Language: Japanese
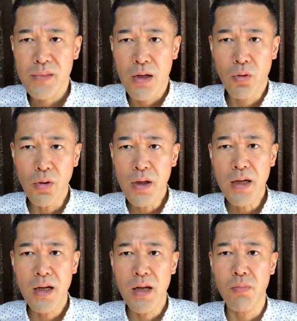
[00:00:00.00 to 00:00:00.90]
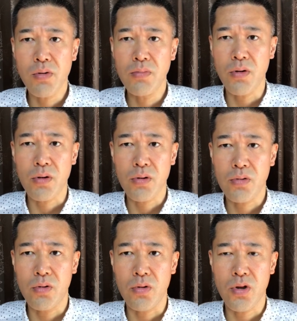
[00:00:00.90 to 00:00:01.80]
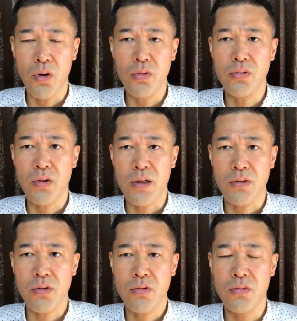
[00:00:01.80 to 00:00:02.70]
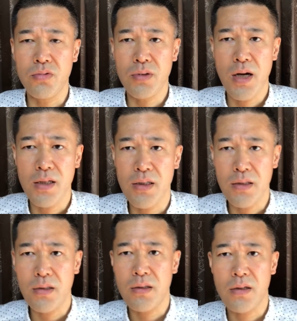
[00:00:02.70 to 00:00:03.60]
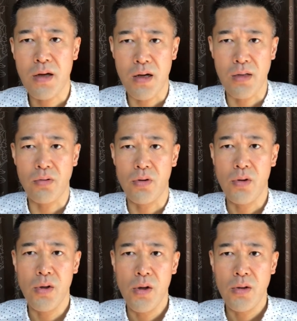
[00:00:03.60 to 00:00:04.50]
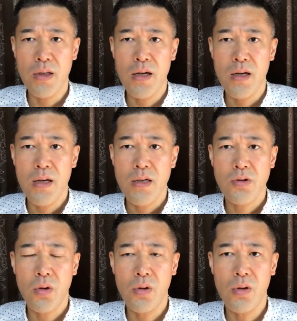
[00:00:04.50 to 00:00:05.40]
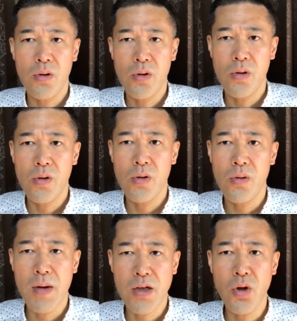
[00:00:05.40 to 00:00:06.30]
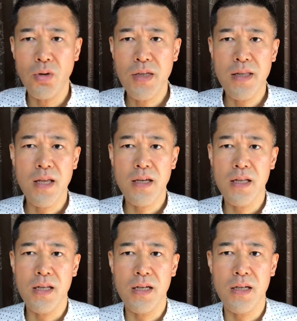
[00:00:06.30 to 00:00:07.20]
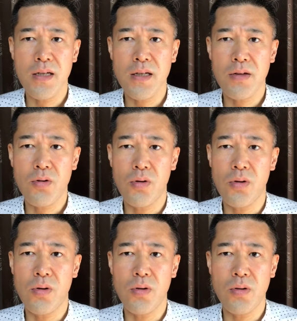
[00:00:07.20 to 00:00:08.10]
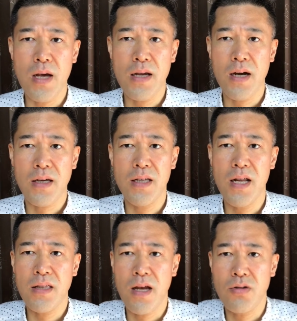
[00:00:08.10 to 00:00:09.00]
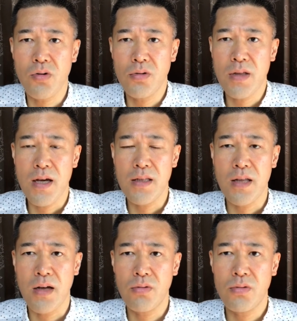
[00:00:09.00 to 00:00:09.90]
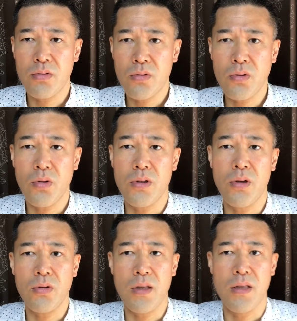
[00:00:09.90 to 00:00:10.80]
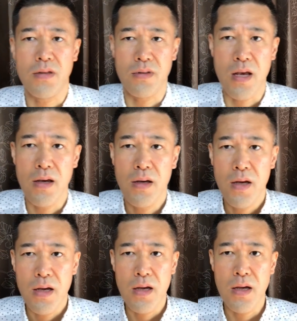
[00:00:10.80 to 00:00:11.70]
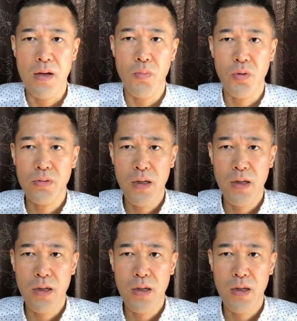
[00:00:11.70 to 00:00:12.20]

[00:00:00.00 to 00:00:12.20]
この辺がね僕もこう強運というかすごく運がいいかなと。でその強制的にこう縁が切れた状態になることによってですね、僕